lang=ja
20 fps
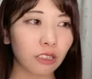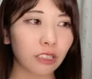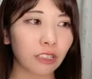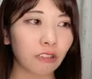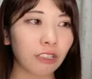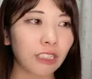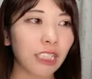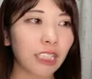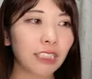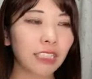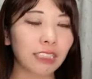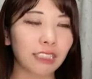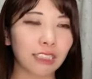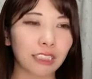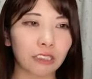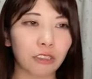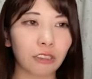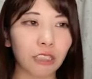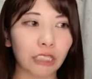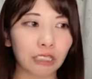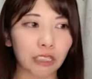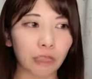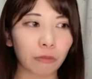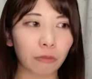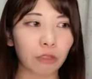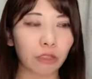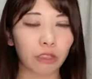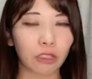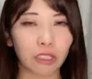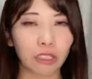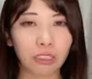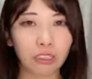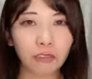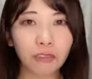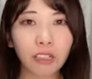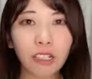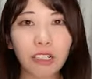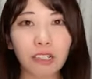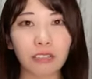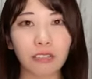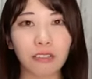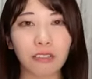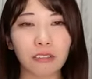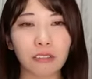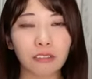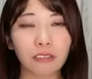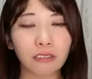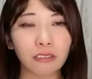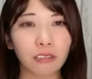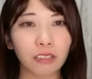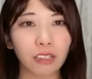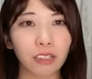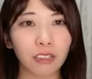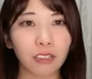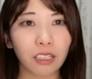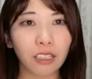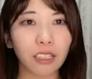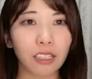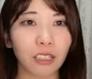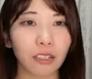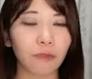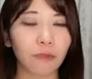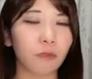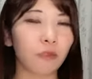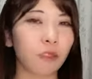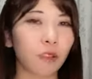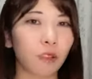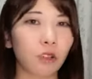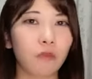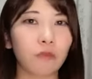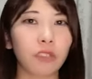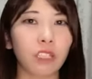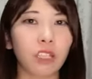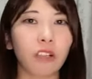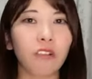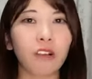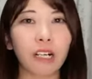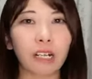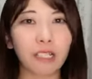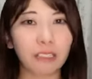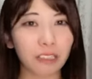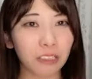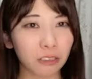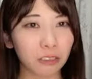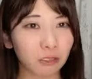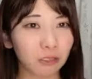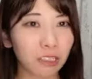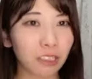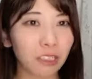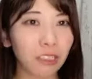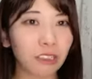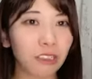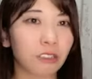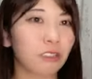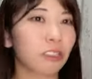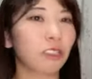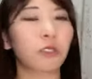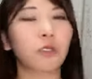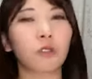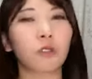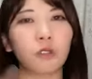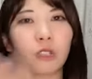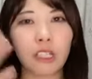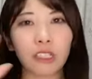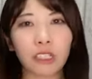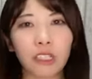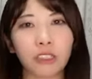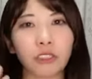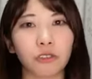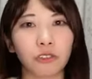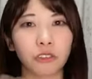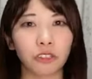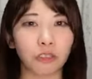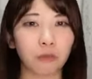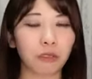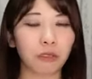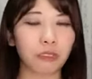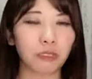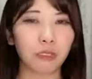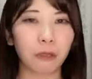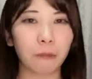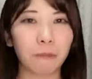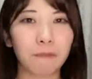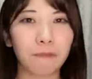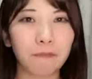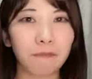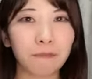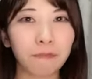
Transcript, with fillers: なんか私たちが普段食べてるやつはなんで小麦粉入ってるのかっていうかそういう話をしてました